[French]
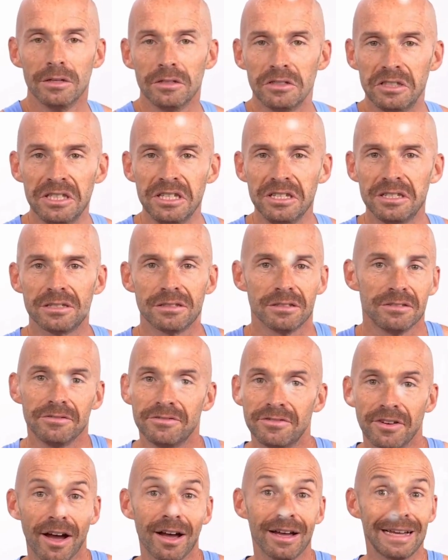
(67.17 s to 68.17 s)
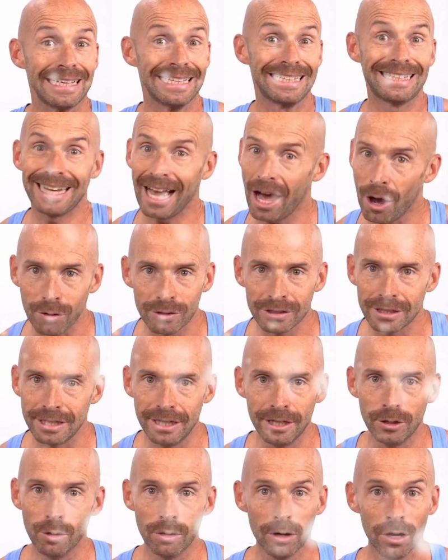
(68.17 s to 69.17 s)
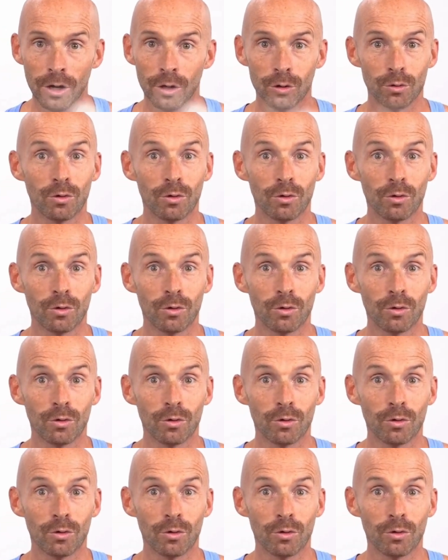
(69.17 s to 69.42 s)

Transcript: 10, 20, 40 kilos.